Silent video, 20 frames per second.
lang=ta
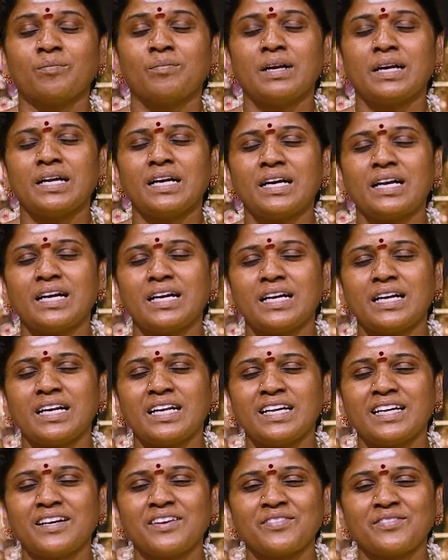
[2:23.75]

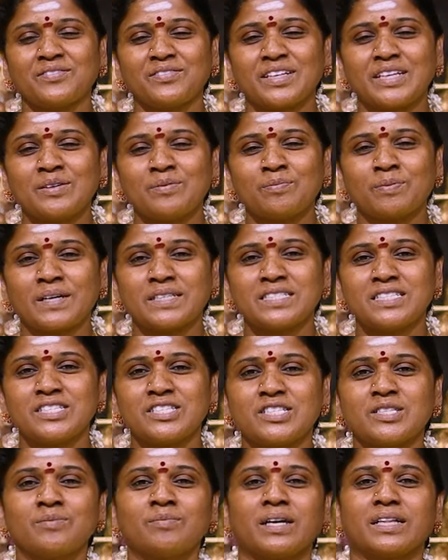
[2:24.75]
மெல்லிய வெண்
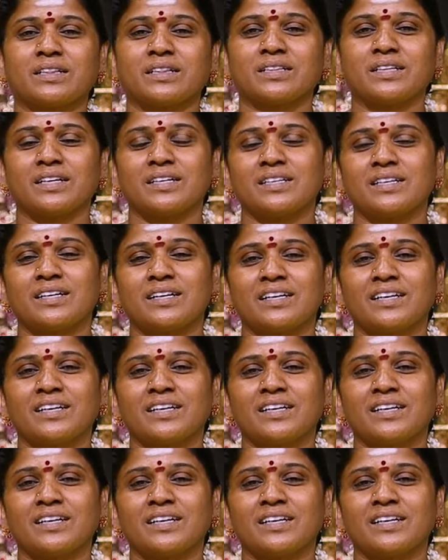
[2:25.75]
பஞ்சு மெத்தை